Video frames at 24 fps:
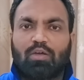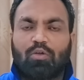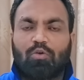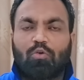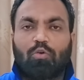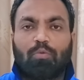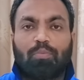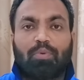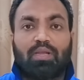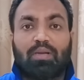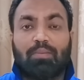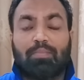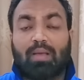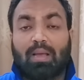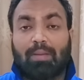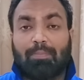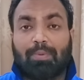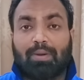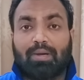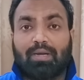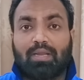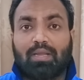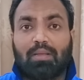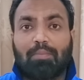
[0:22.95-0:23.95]
রবির
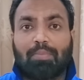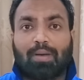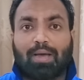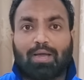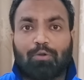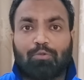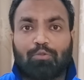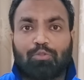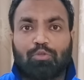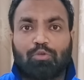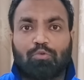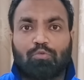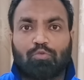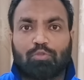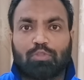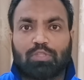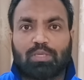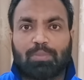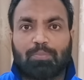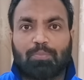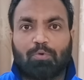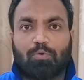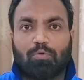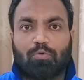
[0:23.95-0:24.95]
ব্যাপারে ভারতীয়
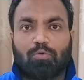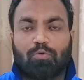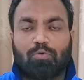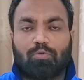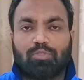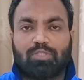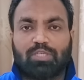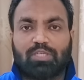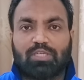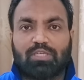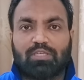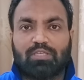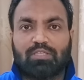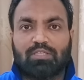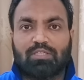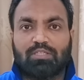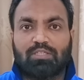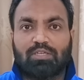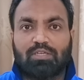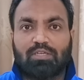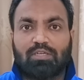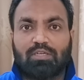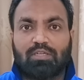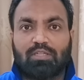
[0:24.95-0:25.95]
কর্তৃপক্ষ যে
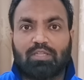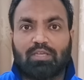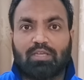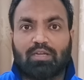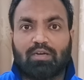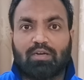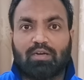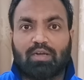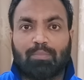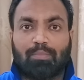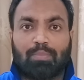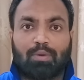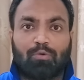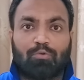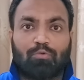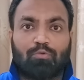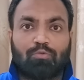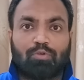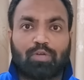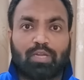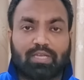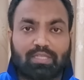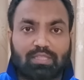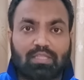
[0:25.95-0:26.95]
ডিসিশন দে আর অ্যাবাউট টু
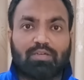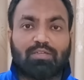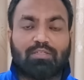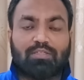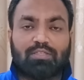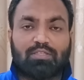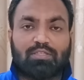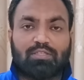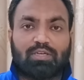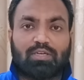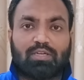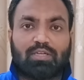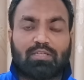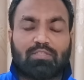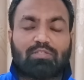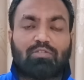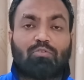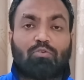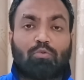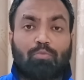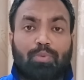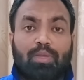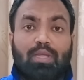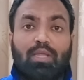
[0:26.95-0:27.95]
টেক দ্য ডিসিশন এগেনস্ট
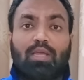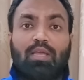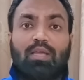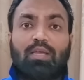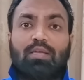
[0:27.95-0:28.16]
রবি